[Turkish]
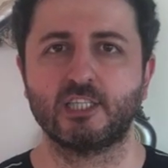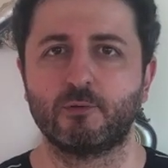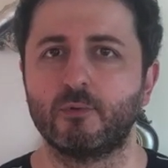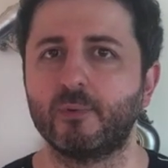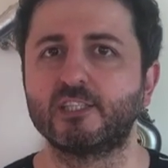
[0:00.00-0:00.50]

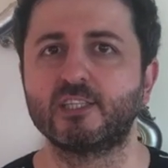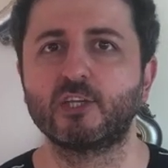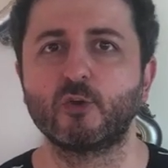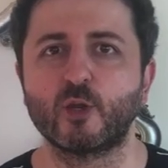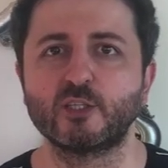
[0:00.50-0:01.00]

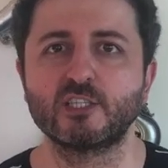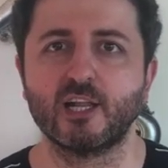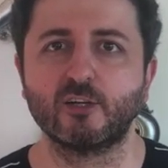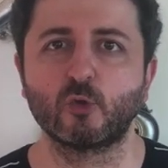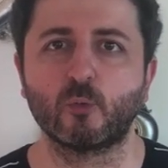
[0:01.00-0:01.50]
2005'teki
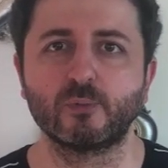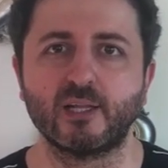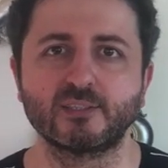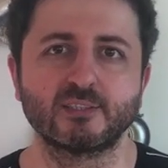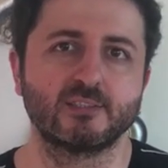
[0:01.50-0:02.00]
yöneticiler
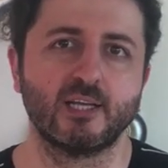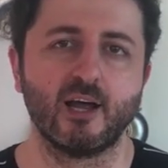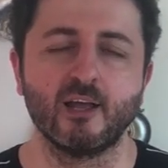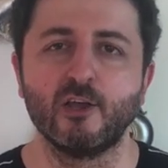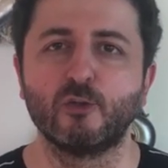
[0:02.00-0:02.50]

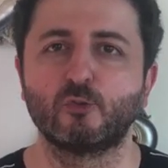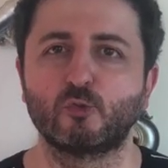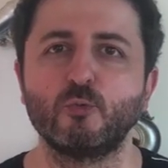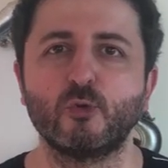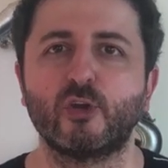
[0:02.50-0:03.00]
toplantısında
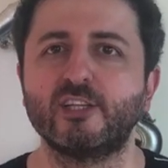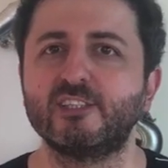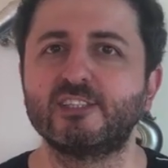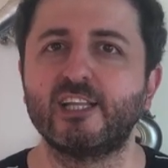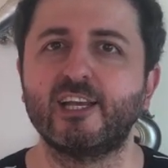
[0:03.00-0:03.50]
tüm
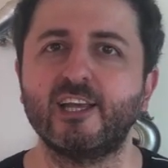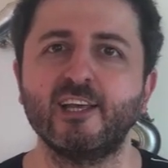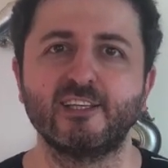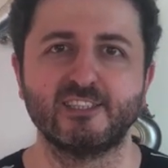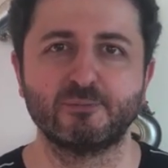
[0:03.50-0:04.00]

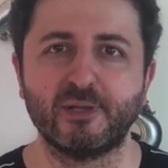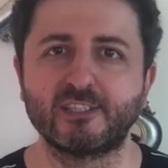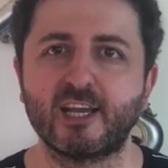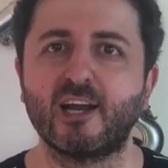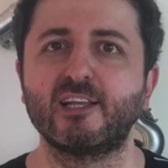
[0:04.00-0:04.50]
yöneticileri
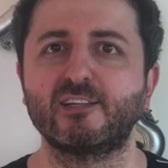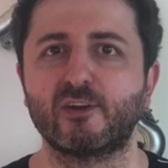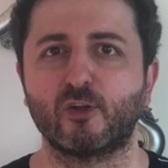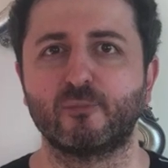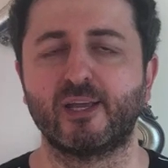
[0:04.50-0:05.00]
hizmetkar
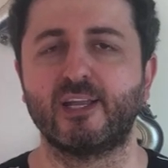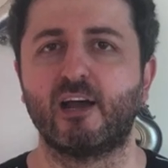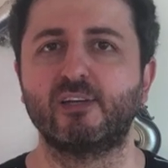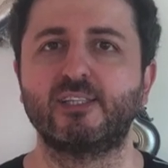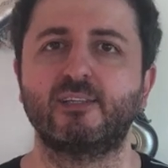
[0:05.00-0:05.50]
lider olmaya
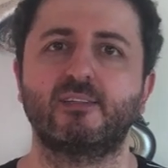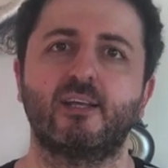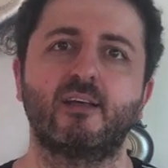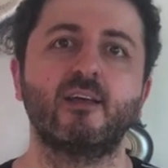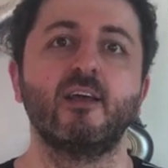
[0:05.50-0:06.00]
davet
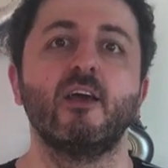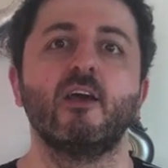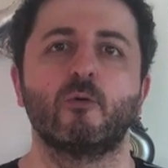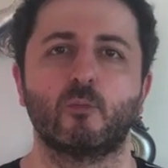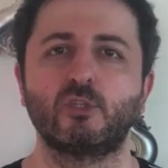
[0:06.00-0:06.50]
etti.
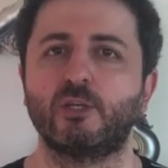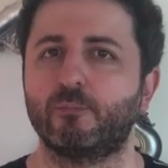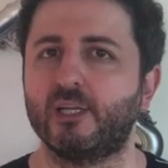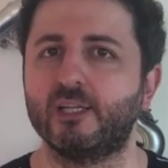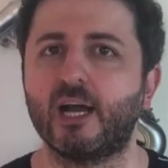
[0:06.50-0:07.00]
Bu
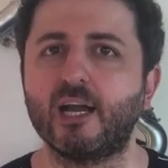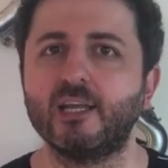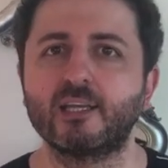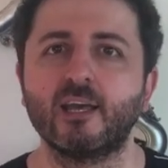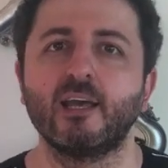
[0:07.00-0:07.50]
tip
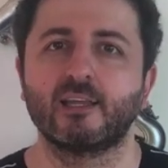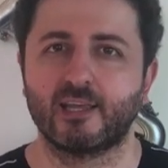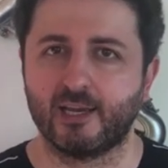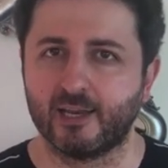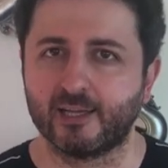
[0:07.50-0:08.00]
liderlik
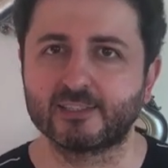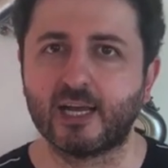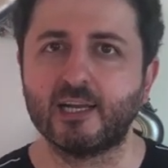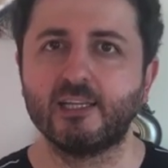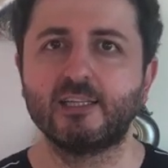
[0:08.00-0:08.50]

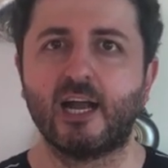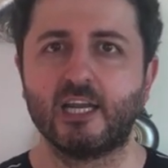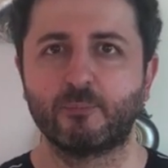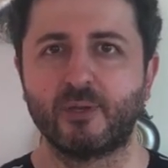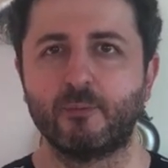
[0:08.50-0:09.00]
geleneksel
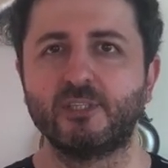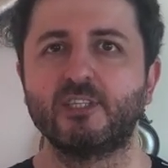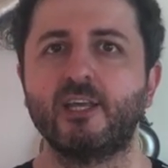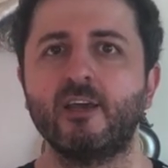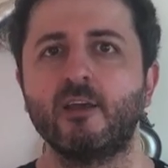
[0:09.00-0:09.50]
liderlik
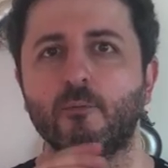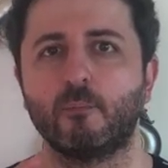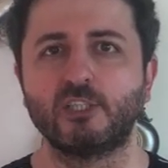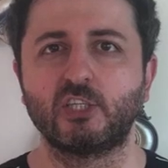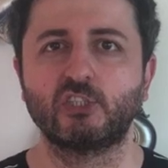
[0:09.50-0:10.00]
piramidini
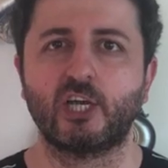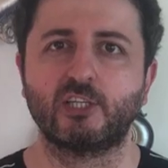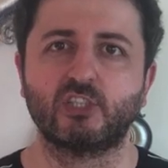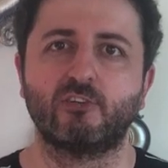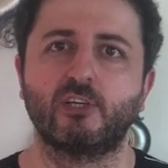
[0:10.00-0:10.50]
baş
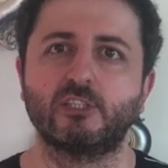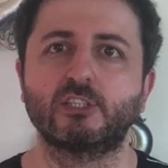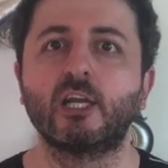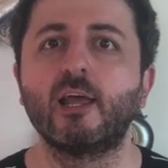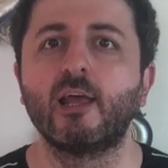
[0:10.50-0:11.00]
aşağı
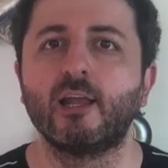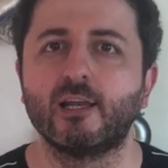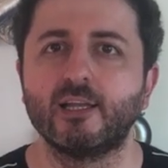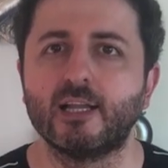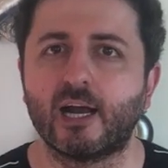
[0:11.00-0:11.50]
çevirir.
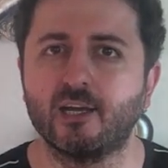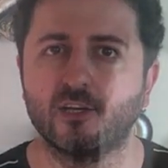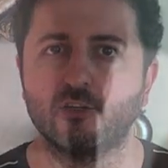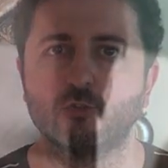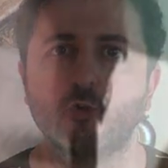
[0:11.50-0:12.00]
Liderlerin